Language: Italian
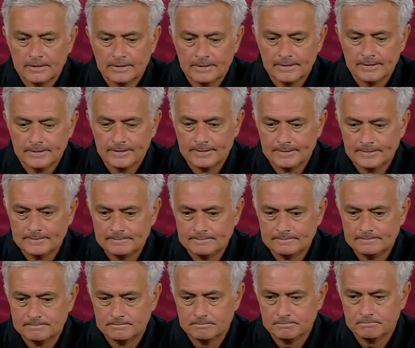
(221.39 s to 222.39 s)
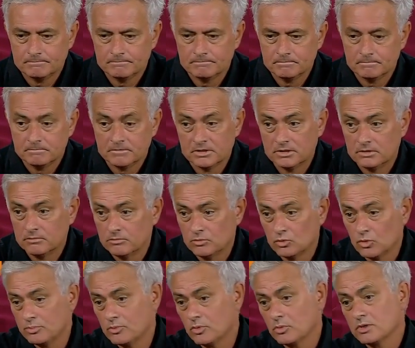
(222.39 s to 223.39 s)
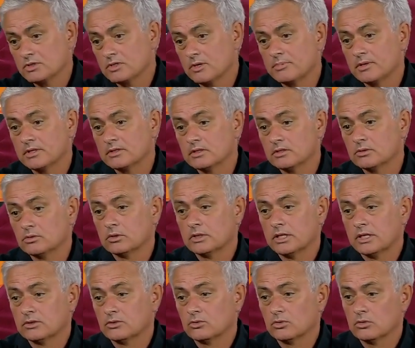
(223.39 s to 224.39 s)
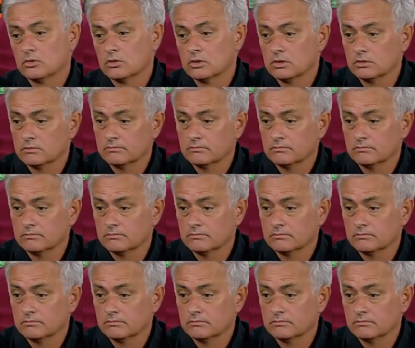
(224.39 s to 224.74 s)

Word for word: Um, dopo questa partita ho detto